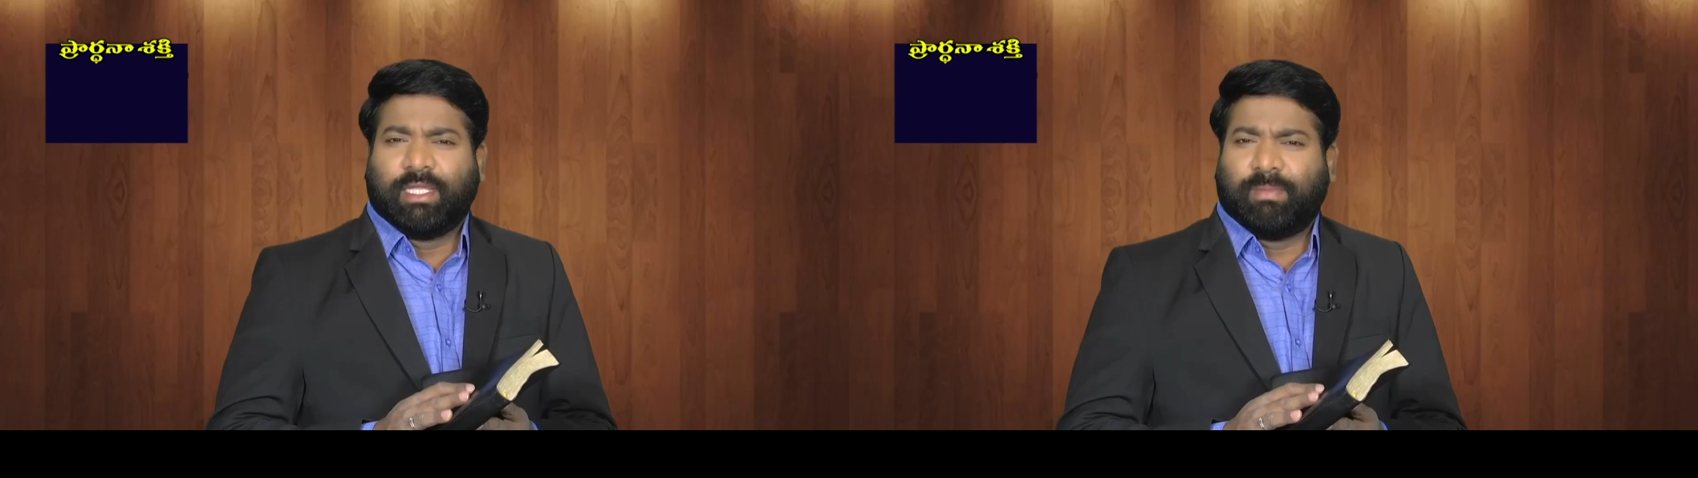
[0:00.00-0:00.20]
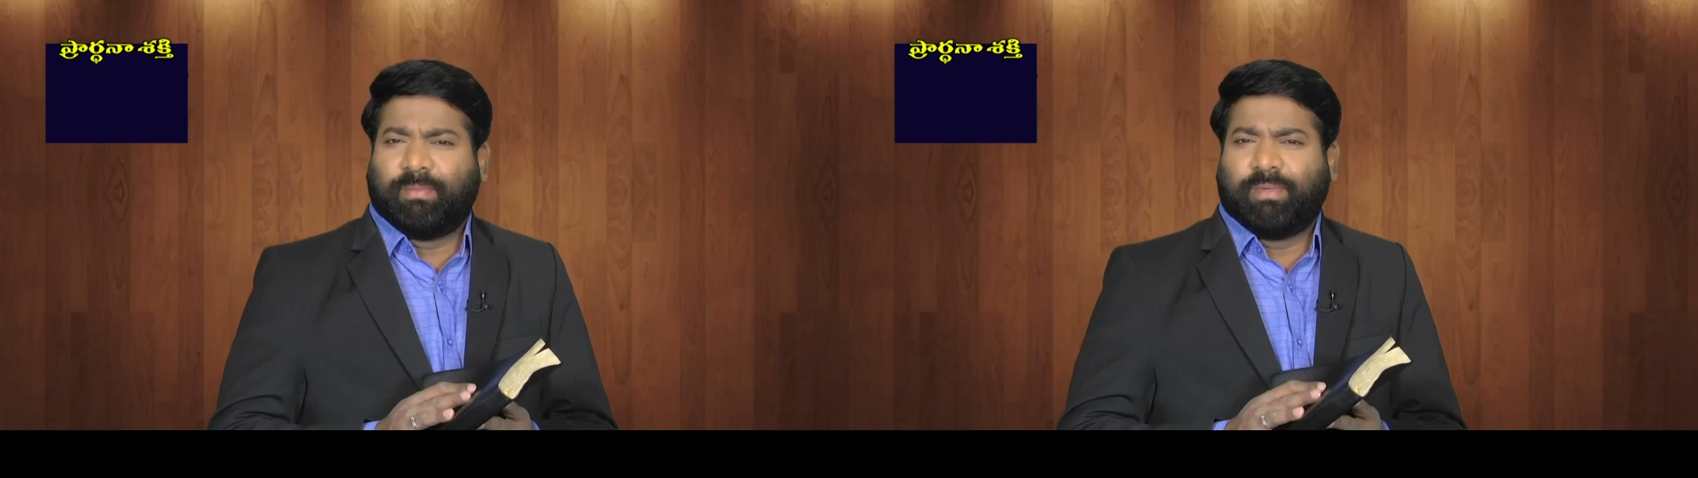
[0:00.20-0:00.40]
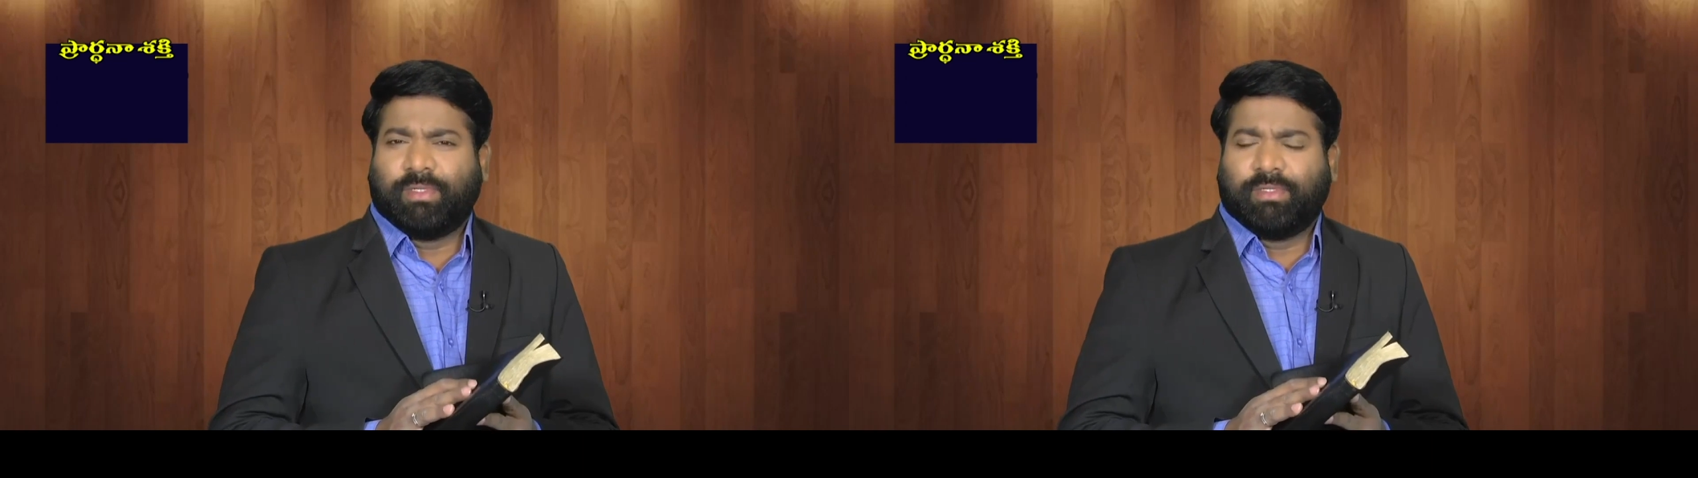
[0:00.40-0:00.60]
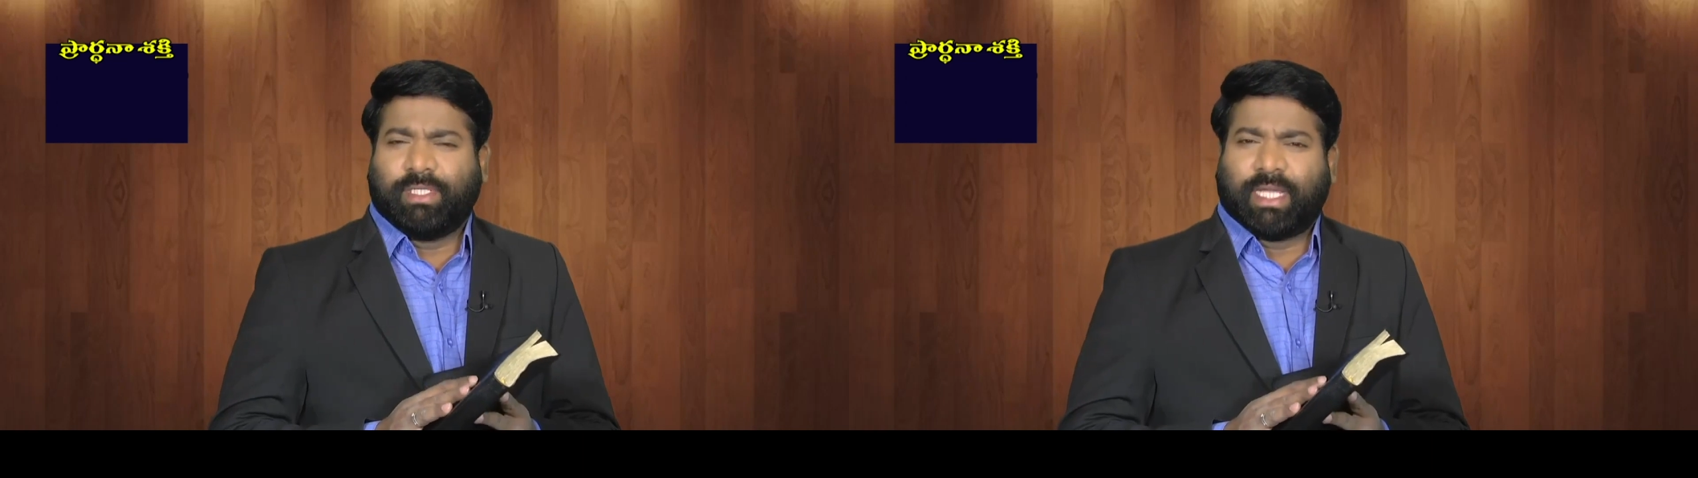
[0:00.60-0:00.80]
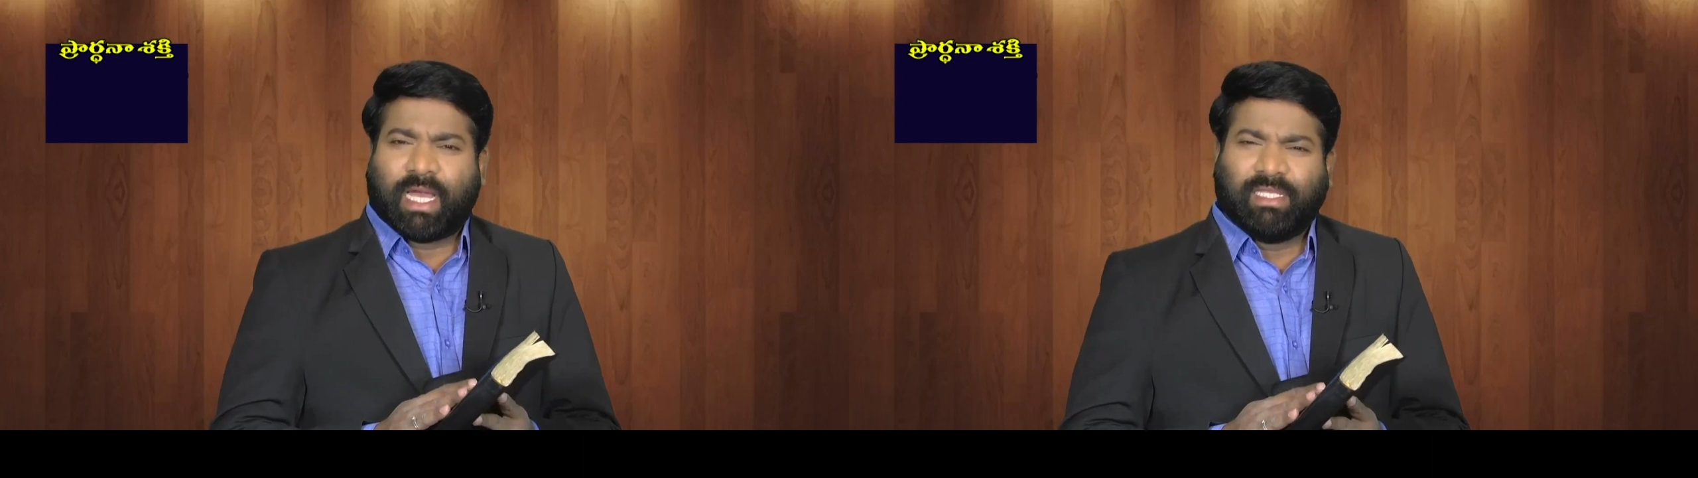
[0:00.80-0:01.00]
ఎప్పుడు
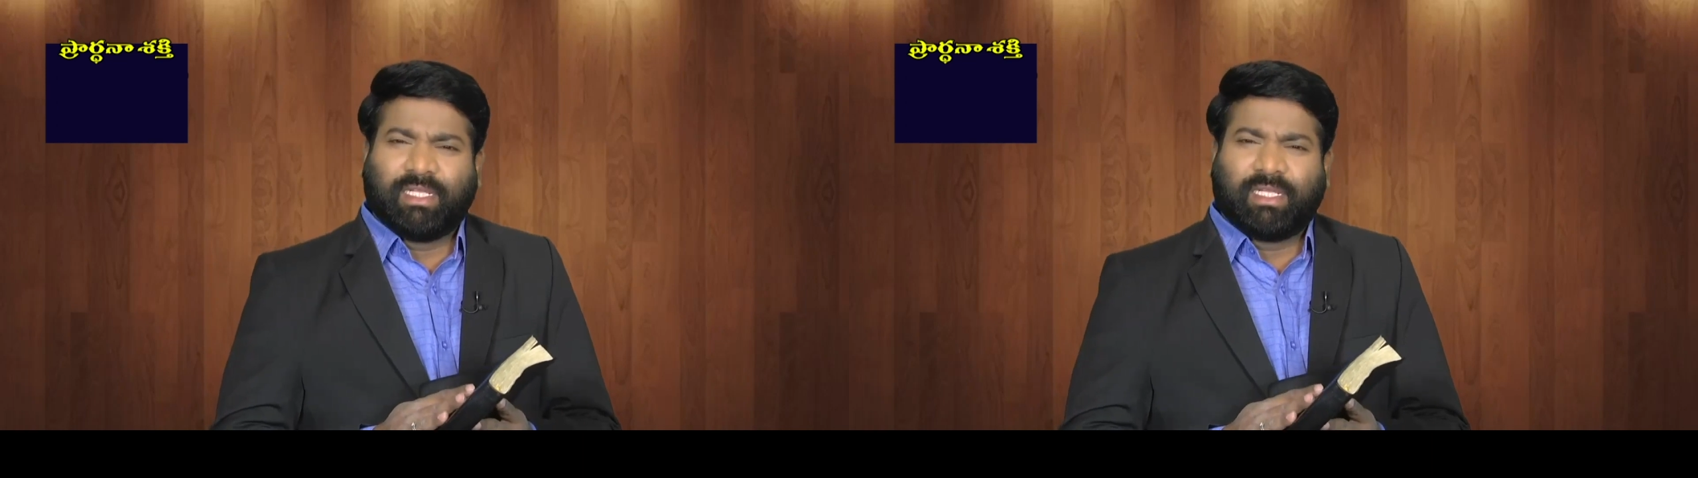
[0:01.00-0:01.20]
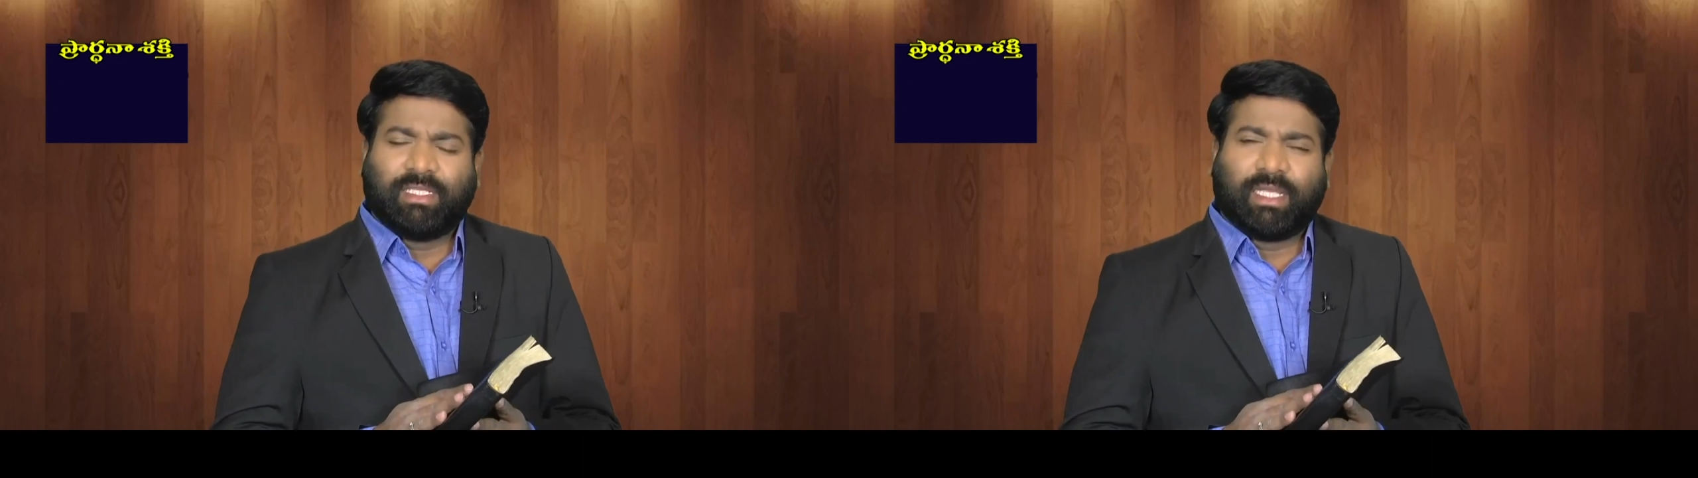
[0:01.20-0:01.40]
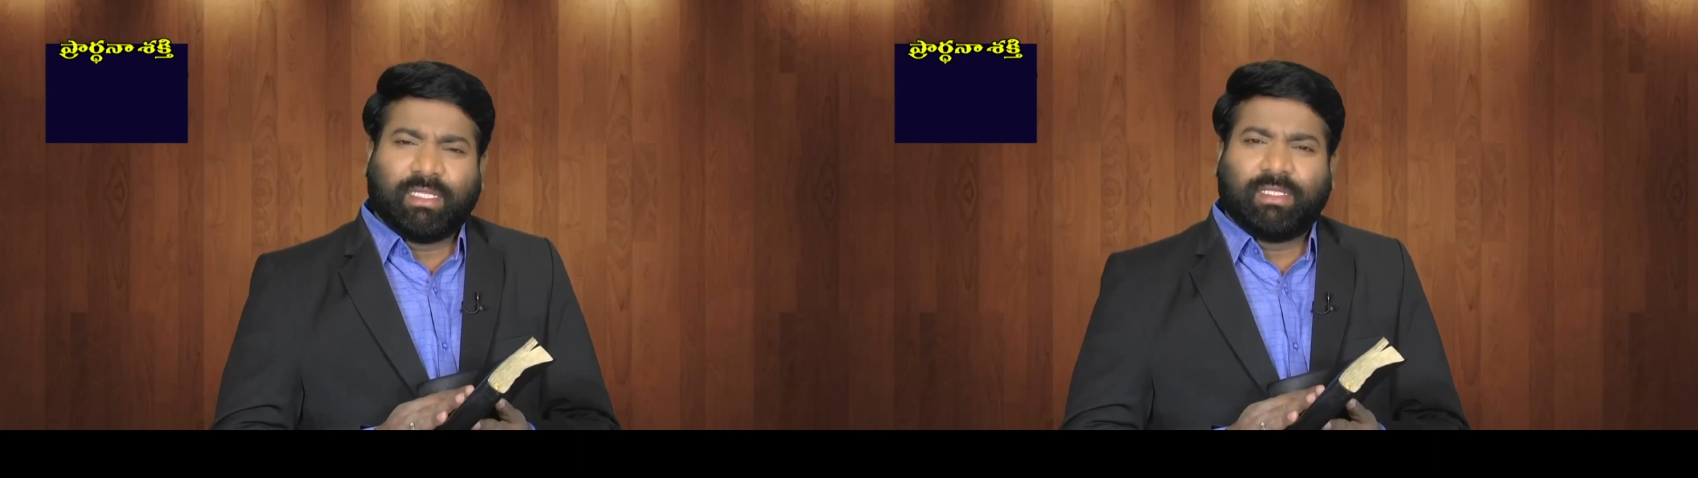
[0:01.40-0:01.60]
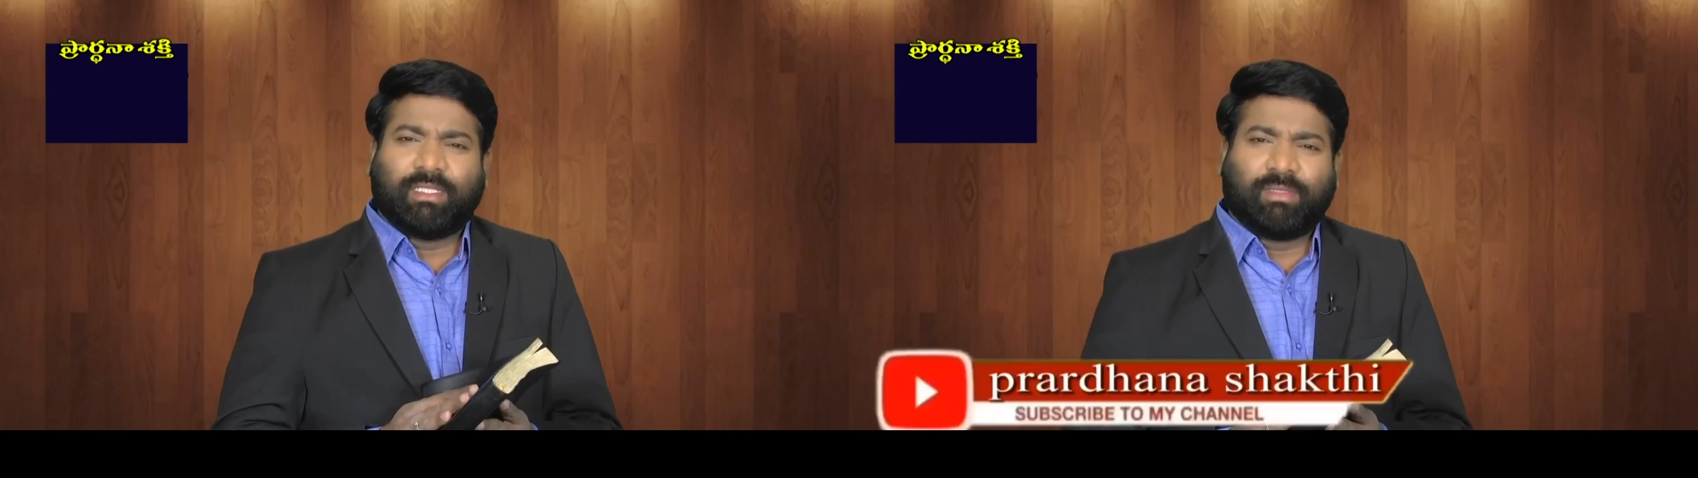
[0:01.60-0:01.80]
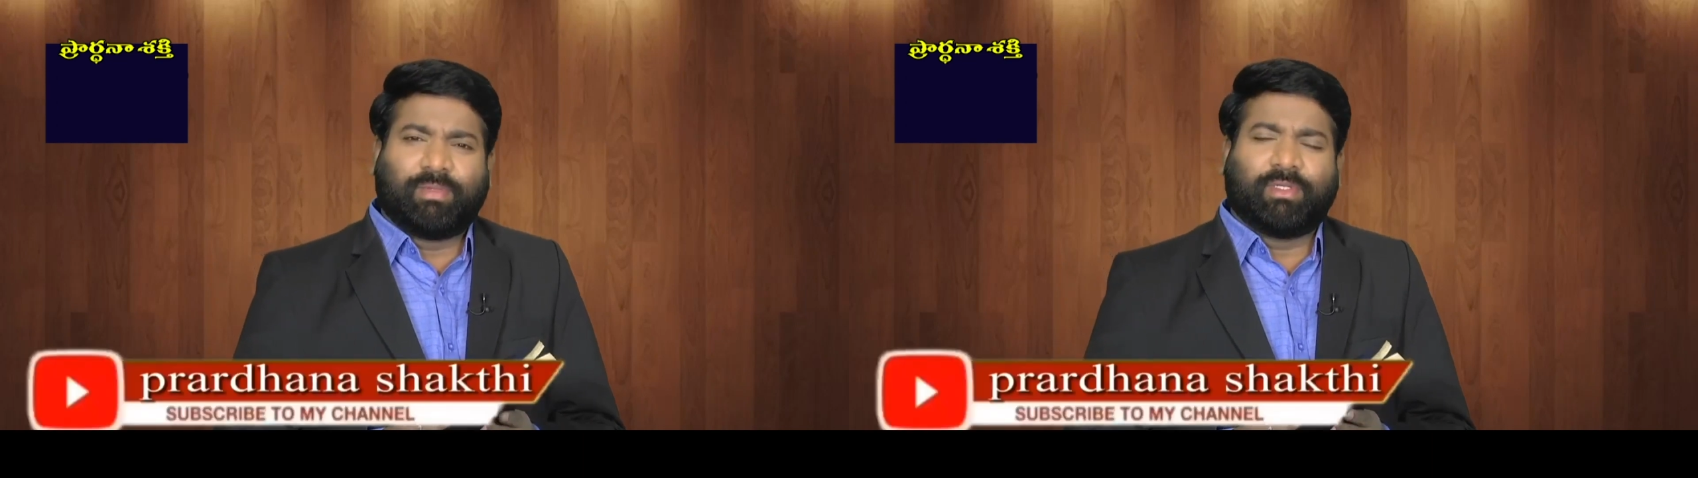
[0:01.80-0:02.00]
ఈ ఆర్థిక దరిద్రత